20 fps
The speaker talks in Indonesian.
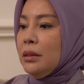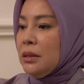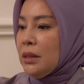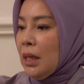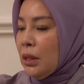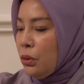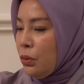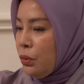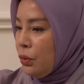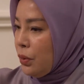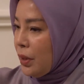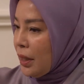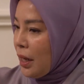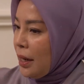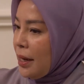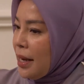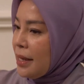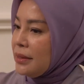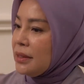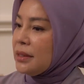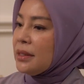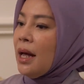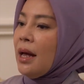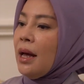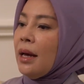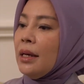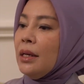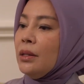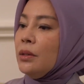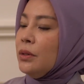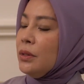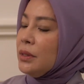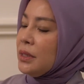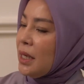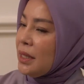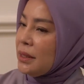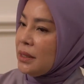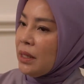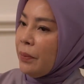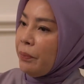satu kredensa gitu
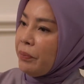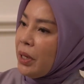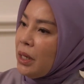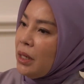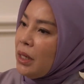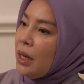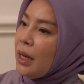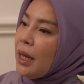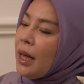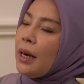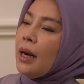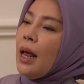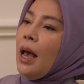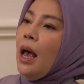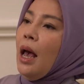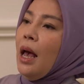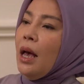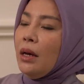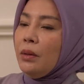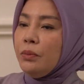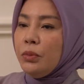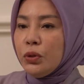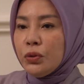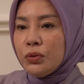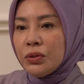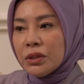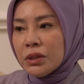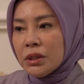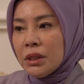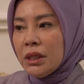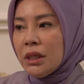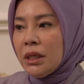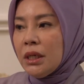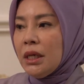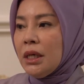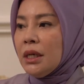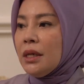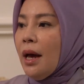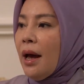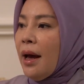saya siapin dengan
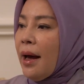musik